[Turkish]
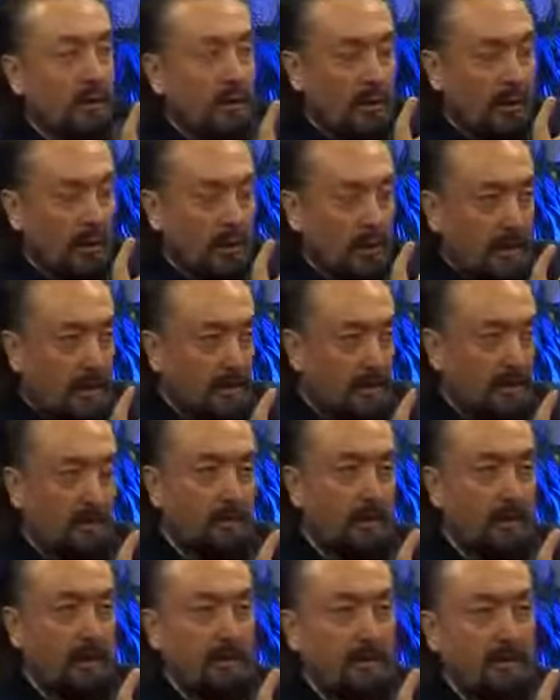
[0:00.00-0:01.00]
O
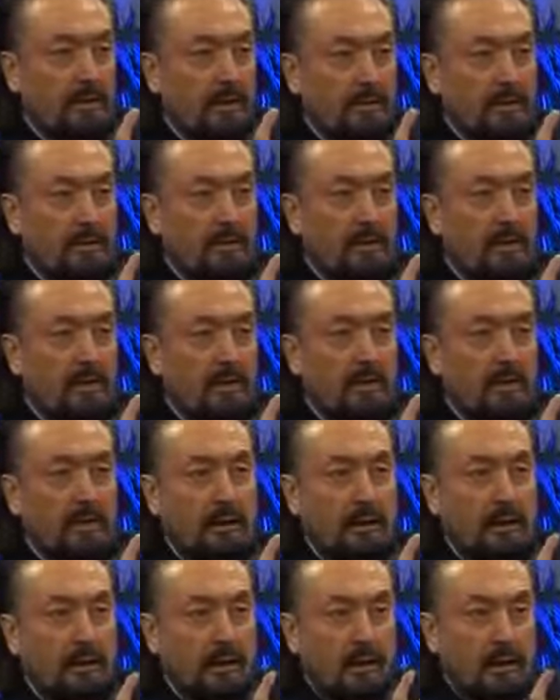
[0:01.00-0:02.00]
karartılmaya çalışılan
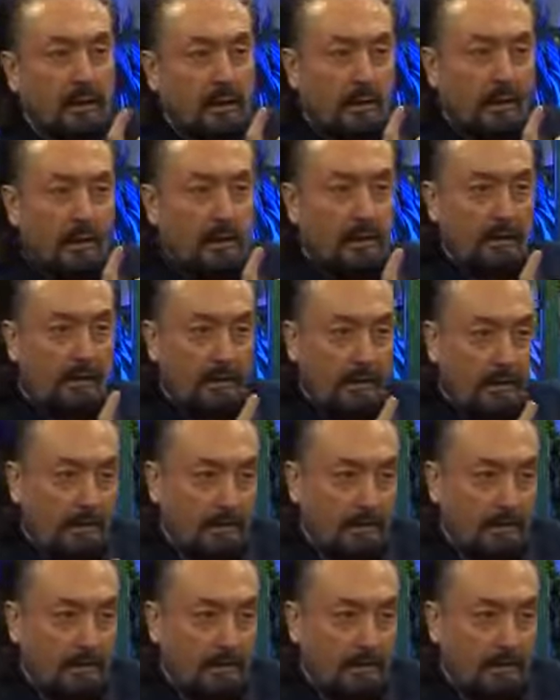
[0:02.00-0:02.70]
e,